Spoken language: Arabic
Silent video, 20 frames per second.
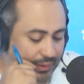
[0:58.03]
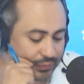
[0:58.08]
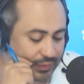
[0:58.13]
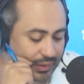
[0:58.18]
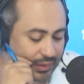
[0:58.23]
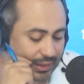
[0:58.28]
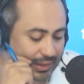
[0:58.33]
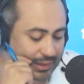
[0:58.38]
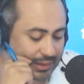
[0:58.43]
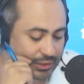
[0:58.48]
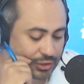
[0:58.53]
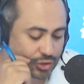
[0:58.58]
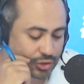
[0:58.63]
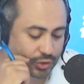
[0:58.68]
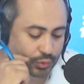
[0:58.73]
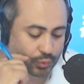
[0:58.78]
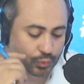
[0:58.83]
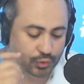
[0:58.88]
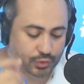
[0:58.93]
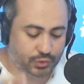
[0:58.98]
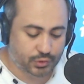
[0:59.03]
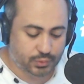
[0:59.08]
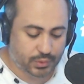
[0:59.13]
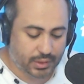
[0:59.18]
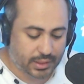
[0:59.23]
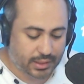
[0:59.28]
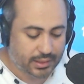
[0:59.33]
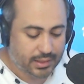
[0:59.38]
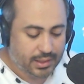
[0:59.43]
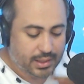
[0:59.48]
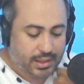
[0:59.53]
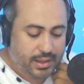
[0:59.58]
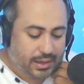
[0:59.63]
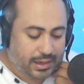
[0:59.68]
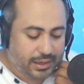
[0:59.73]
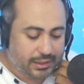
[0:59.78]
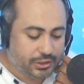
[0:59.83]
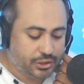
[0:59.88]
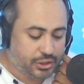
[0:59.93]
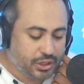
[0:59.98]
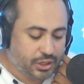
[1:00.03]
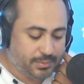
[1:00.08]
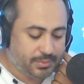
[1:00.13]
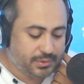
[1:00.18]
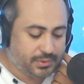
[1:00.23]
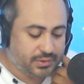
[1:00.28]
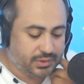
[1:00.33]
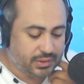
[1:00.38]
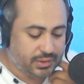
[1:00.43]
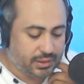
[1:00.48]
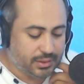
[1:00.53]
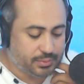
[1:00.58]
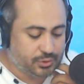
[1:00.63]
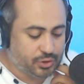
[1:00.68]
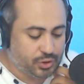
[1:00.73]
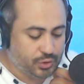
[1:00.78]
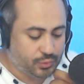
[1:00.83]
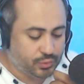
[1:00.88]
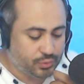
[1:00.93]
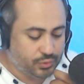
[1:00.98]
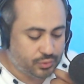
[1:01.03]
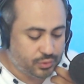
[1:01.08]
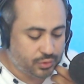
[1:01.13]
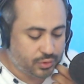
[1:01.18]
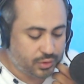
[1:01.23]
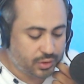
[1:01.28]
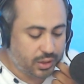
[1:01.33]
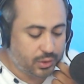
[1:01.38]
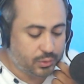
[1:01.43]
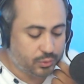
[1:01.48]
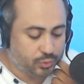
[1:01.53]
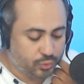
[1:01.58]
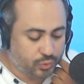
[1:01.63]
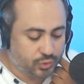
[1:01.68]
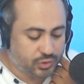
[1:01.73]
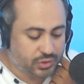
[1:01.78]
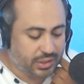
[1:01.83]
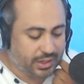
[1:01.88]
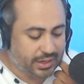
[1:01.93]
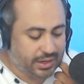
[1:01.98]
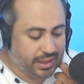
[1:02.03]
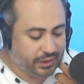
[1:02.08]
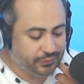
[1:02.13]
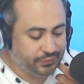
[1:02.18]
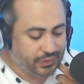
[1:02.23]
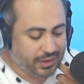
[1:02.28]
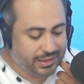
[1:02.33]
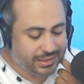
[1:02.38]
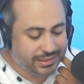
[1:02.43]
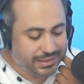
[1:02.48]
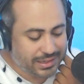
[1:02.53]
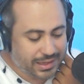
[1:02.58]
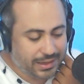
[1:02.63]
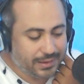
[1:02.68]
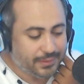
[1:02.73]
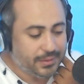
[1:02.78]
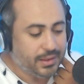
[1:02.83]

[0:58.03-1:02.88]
في خليج تونس وخليج جابس آه، باش يكون آه، او توصل الرياح فيها الى